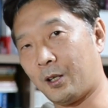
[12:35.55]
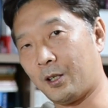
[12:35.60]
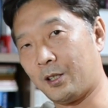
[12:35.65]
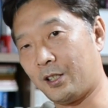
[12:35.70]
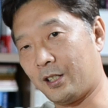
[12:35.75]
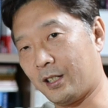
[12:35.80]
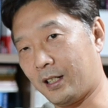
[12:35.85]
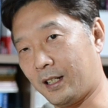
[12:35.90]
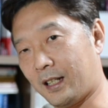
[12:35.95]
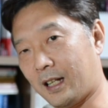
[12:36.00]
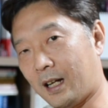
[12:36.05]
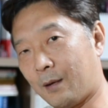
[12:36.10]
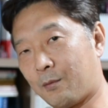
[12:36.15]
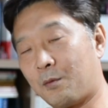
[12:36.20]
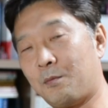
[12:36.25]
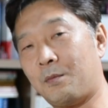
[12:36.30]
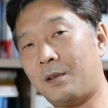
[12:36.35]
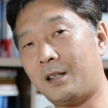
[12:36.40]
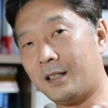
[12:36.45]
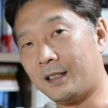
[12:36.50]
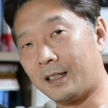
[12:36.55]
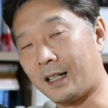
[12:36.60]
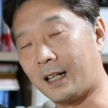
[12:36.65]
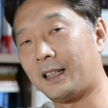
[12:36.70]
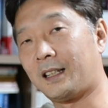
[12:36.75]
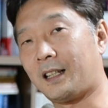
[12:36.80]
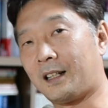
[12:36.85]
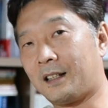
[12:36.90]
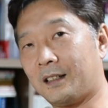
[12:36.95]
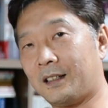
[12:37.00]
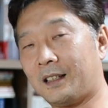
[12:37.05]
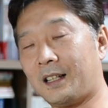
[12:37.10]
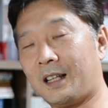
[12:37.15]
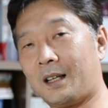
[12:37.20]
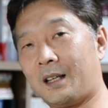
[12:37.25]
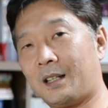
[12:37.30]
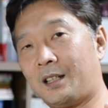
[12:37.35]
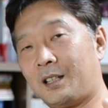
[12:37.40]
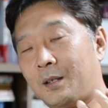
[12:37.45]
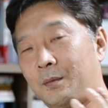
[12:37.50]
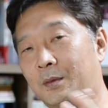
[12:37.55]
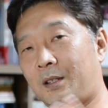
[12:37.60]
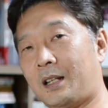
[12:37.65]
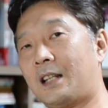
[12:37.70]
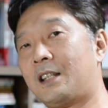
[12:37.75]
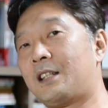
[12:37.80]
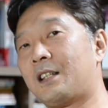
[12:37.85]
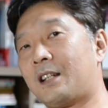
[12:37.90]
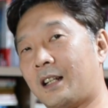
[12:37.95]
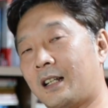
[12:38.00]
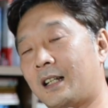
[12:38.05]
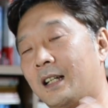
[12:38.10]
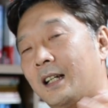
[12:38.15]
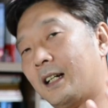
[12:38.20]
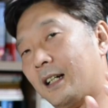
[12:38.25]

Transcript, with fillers: 이제 앞으로 밀려나게 되는데 터빈 엔진,